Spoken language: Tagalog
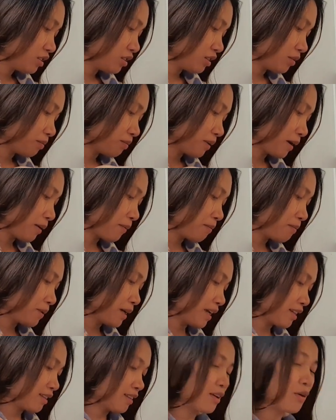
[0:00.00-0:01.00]
ng
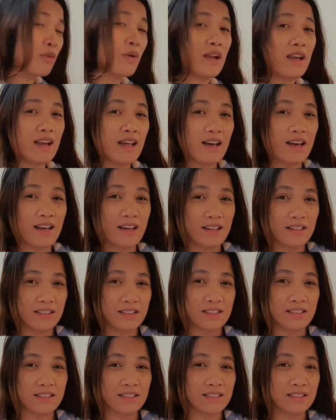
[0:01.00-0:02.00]
pakbet na
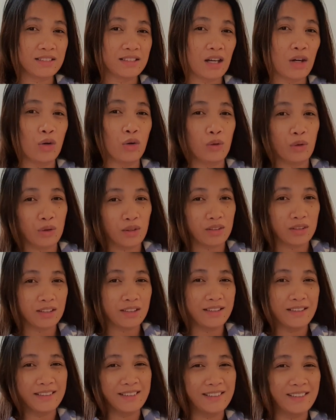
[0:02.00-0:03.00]
walang sahog.
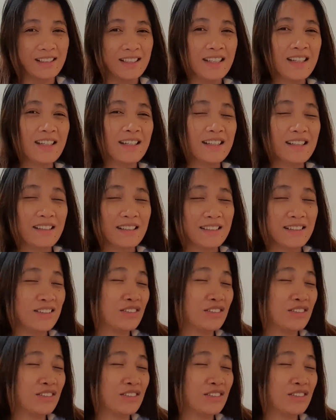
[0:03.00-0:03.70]
And